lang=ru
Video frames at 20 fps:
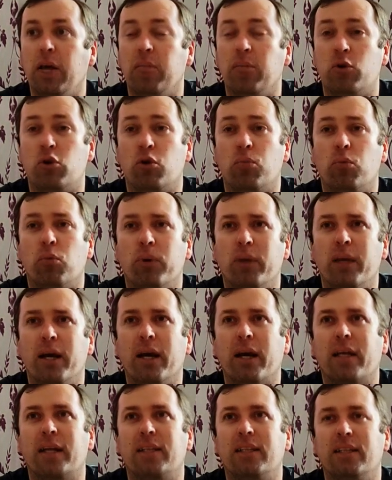Причем у
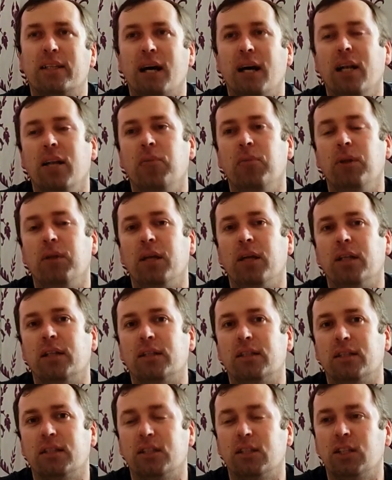меня кардинально
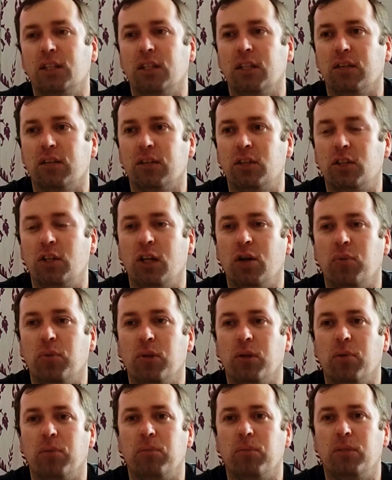менялось отношение. Вначале
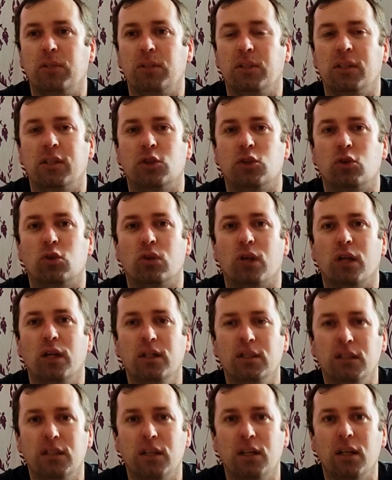меня бесила
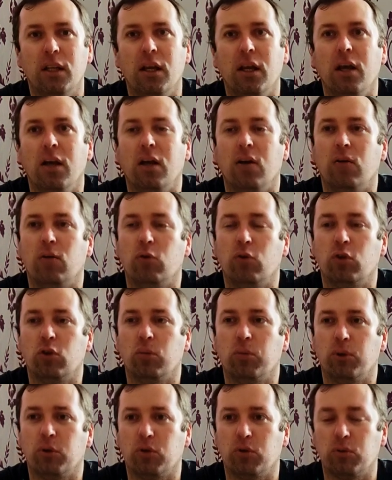журналистка, вот,
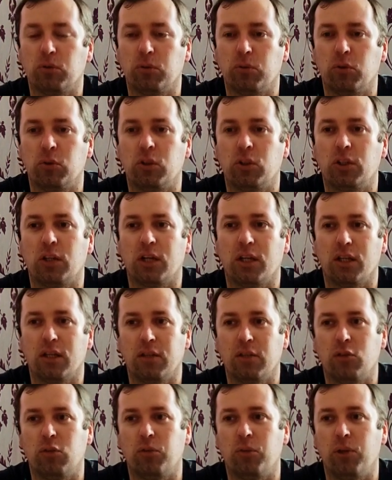но потом смотришь, как она
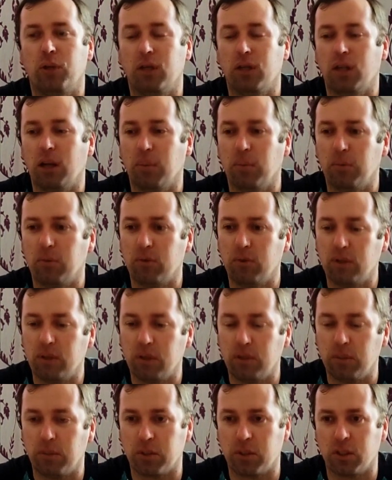это все переламывает
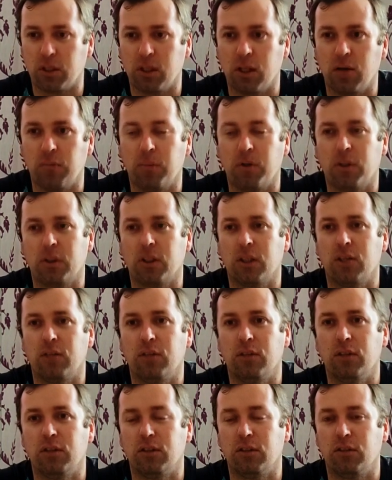и пошла, пошла
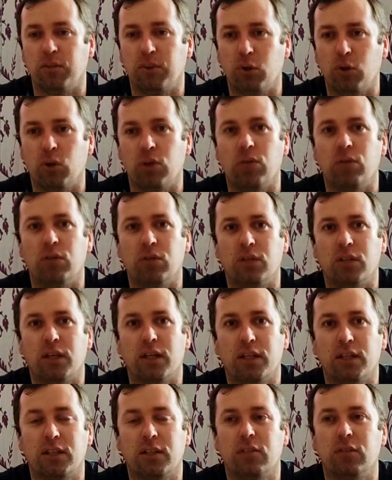двигаться вперед и
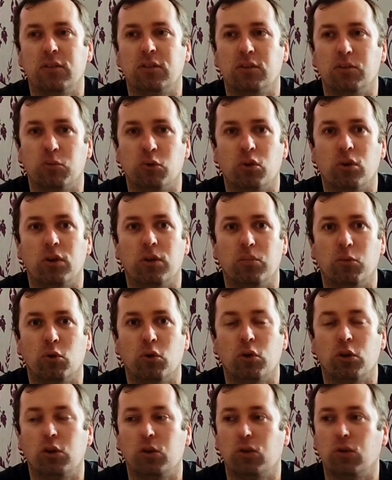вытаскивает, и много,
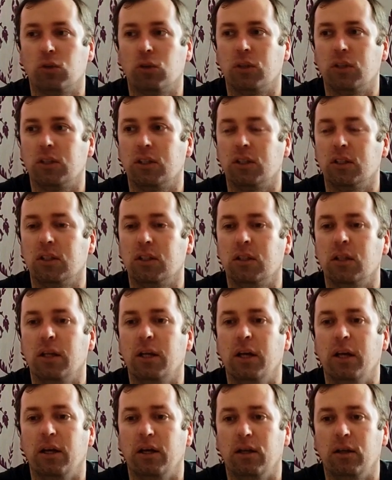много чего она делает
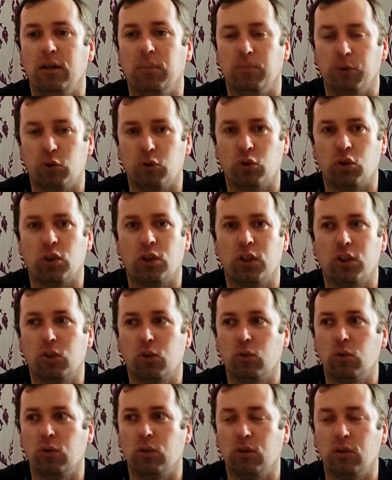и по
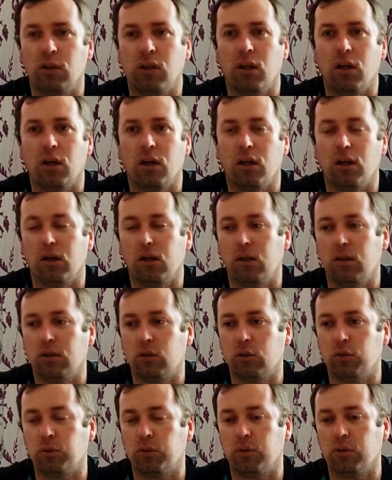сюжету, и для,
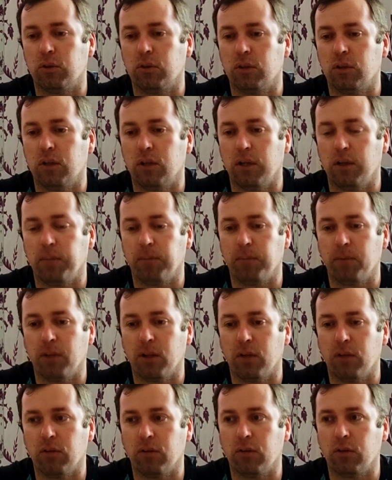собственно, для
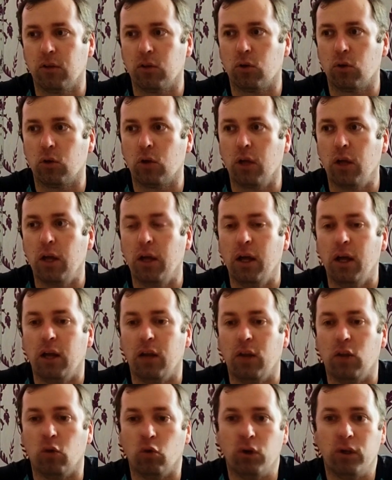главного героя.
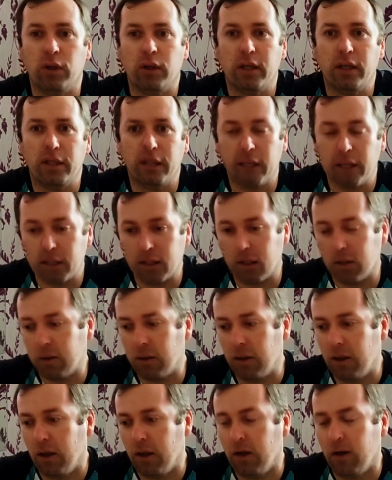Но ну и, и
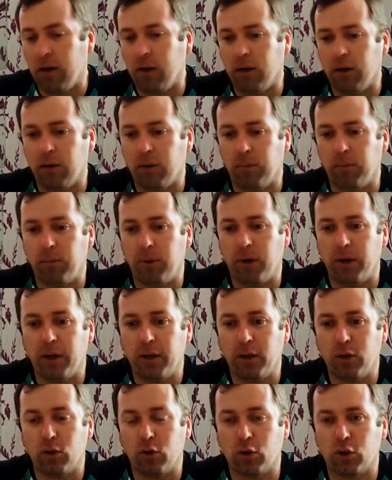этот э,
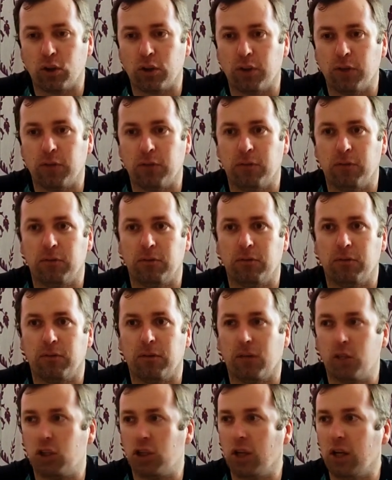парень тоже
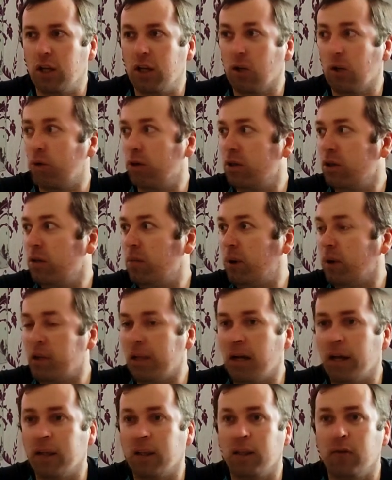вначале такой
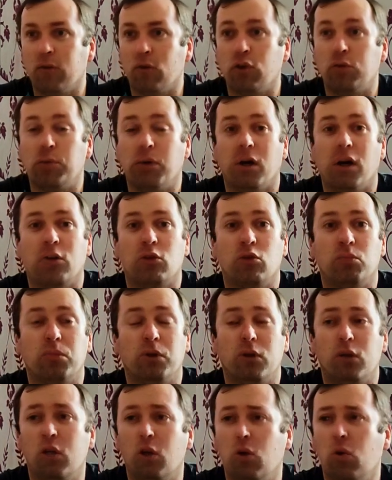непонятный, вроде бы как
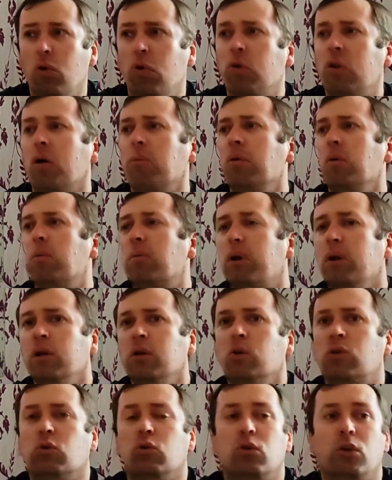супергерой, он там и
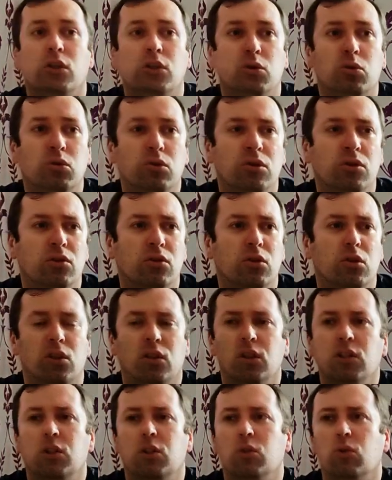прыгнет, он рискует своей
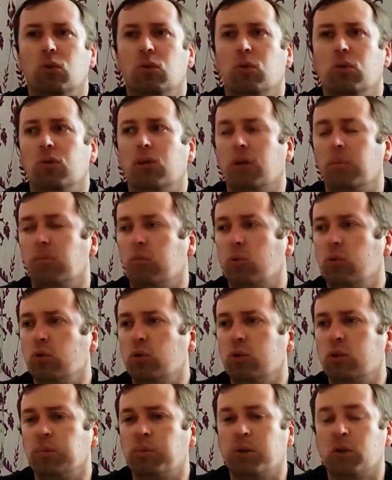жизнью, он там
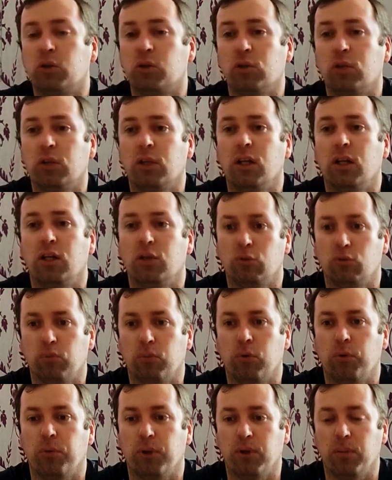курсы прошел и так далее,
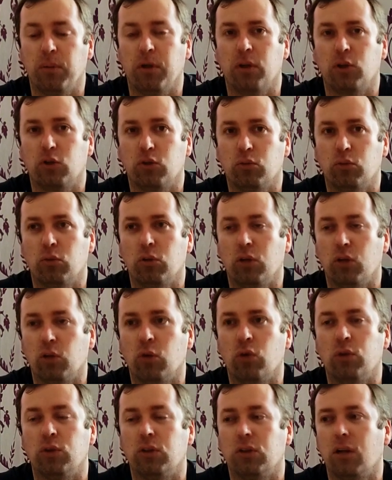чтобы он понимал, что он вот
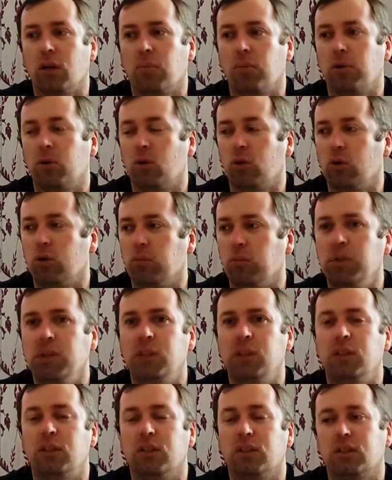готовится к определенной
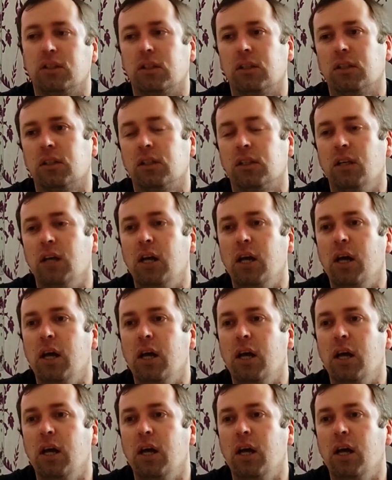миссии, так сказать.